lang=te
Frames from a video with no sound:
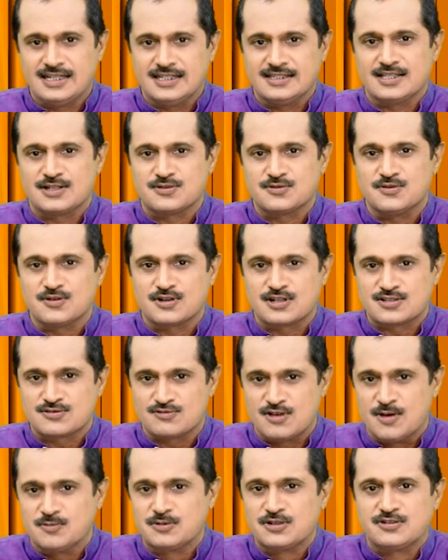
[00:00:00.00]
ఇద్దరు ఒక
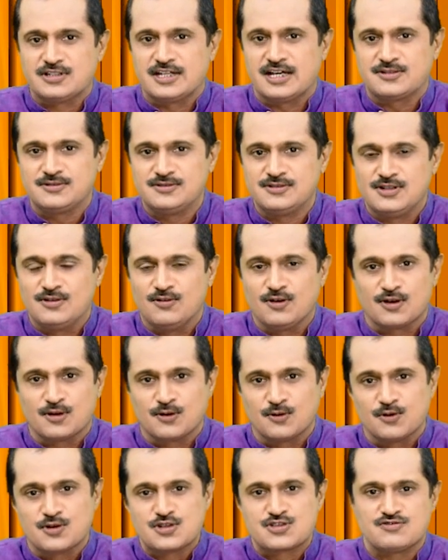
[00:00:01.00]
స్వాములు ఉన్నారు
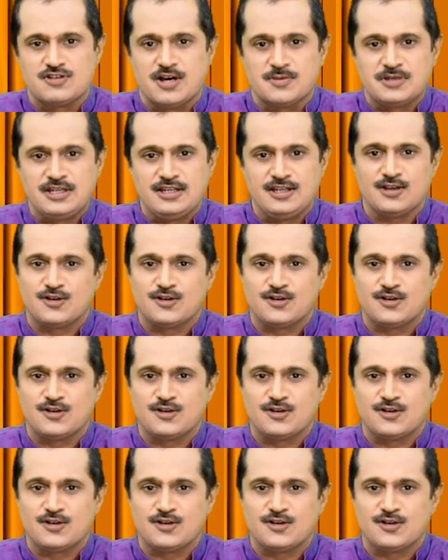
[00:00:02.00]
ఒకరు గురుస్వామి